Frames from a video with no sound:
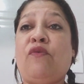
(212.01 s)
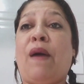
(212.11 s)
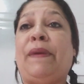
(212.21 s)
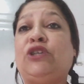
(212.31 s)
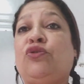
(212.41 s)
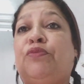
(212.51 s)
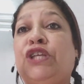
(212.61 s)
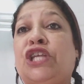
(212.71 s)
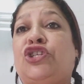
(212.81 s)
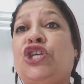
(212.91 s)
Um abajur
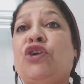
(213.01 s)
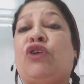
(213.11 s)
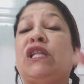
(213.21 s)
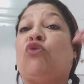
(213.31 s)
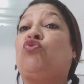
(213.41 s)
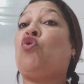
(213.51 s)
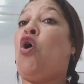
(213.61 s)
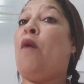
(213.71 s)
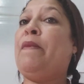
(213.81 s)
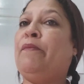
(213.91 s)
bonitinho que não
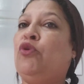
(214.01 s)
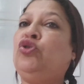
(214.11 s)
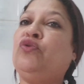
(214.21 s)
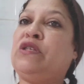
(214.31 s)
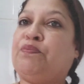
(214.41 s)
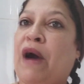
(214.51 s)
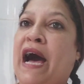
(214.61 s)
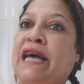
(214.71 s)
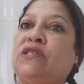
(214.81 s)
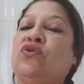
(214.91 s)
tome muito
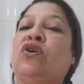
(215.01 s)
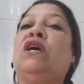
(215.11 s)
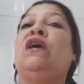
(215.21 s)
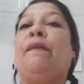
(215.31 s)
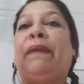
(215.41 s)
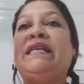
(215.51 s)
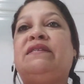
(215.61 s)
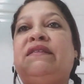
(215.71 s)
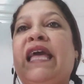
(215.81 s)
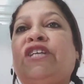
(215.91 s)
espaço,
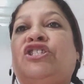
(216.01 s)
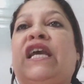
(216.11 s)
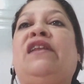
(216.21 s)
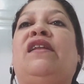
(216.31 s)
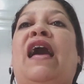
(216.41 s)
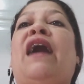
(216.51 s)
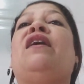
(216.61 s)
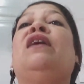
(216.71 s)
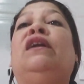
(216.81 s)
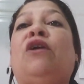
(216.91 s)
mas deixe ele lá.